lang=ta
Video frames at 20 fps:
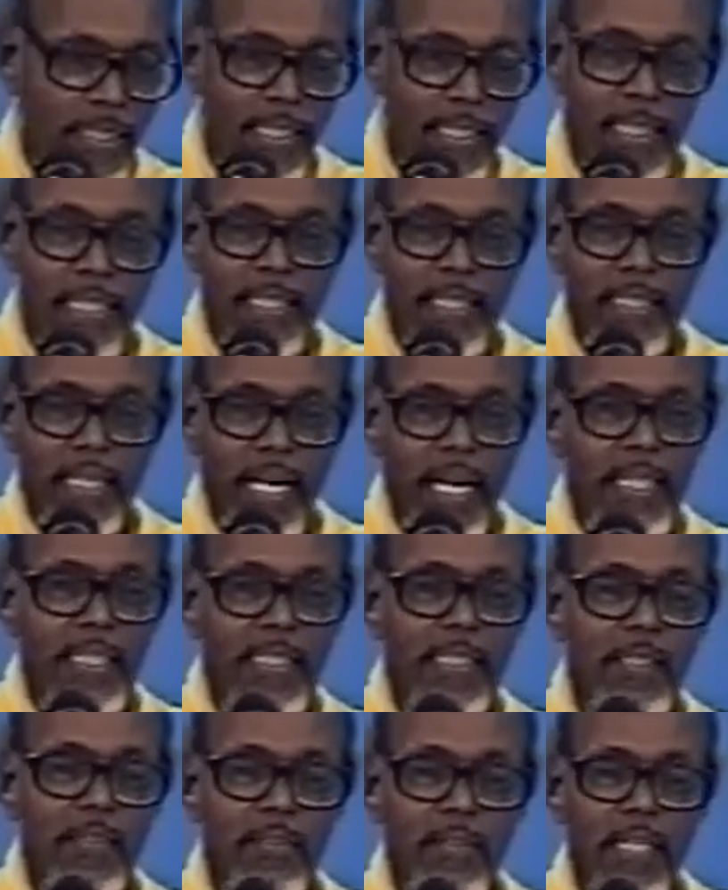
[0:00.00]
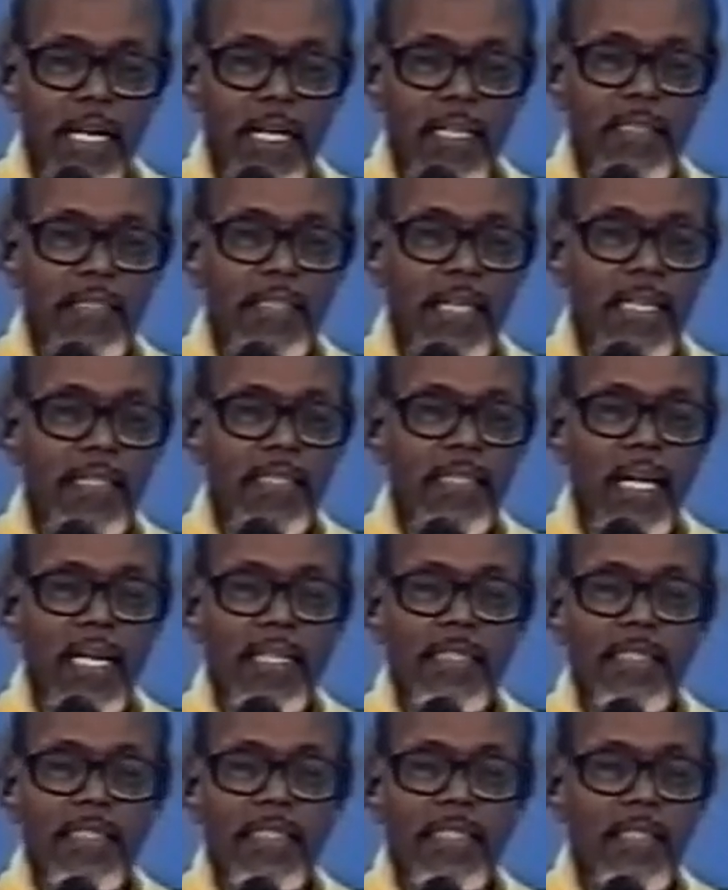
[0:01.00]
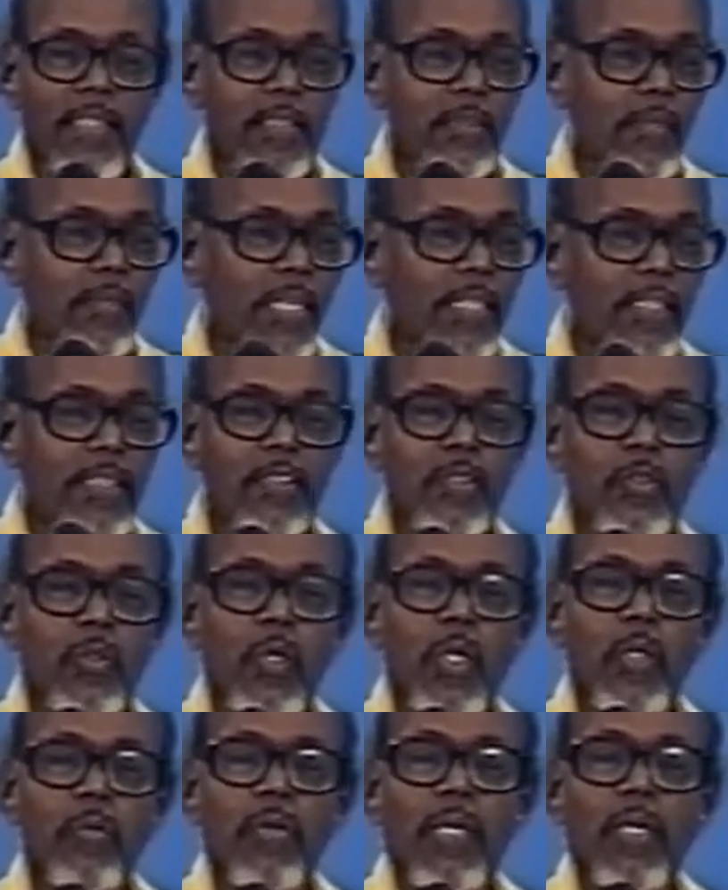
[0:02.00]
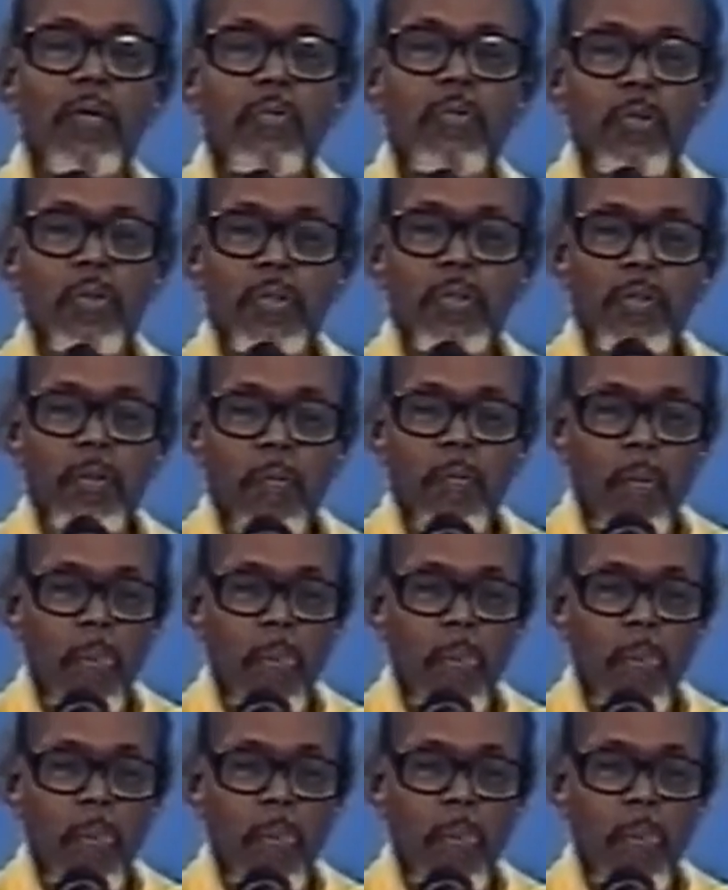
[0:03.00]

இல்லைன்னா தாய்க்கும் தாய் தாய் தந்தைக்கும் மகனுக்கும் தொடர்புலாம் போகும்